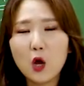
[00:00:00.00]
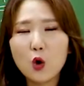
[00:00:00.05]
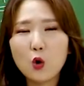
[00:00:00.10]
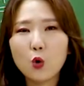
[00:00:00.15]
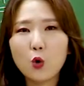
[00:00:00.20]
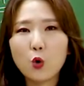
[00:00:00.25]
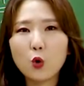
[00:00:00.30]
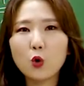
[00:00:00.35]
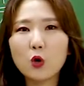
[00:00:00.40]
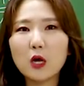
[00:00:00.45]

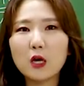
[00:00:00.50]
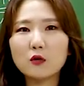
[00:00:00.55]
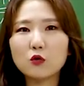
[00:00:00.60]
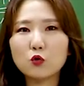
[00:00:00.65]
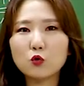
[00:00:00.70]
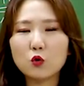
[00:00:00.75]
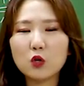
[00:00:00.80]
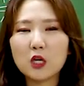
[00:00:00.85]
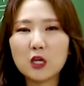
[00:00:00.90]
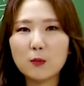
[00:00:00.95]
그렇게 해서
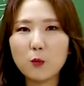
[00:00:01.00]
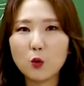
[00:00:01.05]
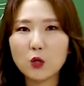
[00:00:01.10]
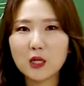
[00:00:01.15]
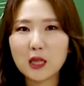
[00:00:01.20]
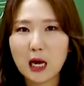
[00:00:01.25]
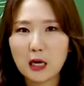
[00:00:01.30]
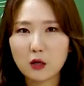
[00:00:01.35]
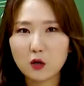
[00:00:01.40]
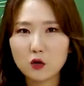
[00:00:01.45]
좀 기본이
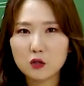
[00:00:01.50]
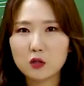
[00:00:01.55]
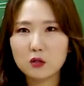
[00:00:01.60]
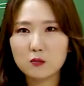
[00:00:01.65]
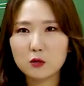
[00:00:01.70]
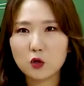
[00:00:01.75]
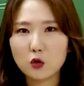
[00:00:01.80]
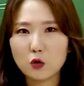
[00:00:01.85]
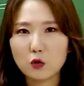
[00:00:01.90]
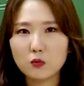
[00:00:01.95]
닦여
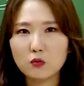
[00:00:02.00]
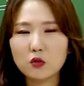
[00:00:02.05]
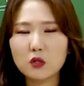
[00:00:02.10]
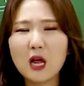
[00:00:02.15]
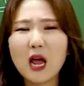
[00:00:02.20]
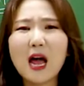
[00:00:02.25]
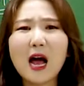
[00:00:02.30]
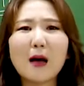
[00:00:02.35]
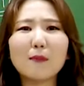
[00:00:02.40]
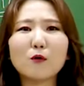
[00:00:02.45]
있으면 여러분
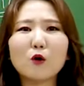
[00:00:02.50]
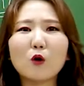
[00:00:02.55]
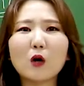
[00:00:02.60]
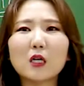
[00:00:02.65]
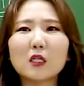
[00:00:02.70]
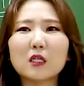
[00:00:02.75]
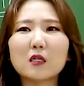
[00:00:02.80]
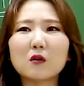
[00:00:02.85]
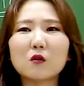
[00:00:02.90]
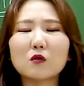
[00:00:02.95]

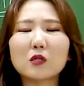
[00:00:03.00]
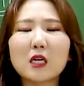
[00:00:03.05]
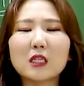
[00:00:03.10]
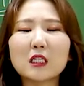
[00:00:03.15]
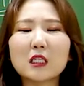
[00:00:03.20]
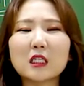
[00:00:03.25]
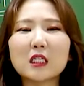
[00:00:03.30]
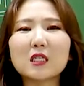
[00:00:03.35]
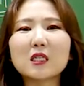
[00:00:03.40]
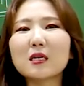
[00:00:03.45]
합격하시는 건
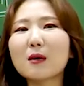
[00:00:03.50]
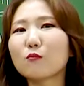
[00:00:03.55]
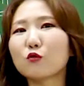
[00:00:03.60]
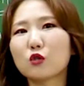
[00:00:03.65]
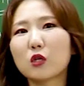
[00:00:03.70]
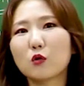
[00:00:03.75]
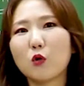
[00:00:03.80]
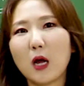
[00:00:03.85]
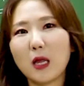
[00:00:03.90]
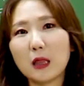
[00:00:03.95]
사실 진짜
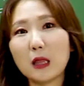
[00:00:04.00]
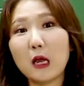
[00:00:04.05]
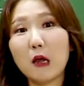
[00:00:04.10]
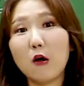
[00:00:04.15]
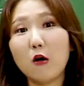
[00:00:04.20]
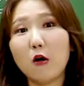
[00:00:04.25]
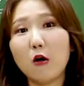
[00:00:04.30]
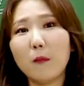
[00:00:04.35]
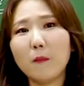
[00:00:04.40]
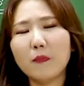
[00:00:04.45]
문제도 안
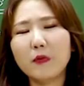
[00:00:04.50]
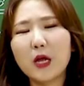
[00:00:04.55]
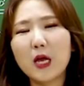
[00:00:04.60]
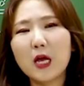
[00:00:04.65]
돼요.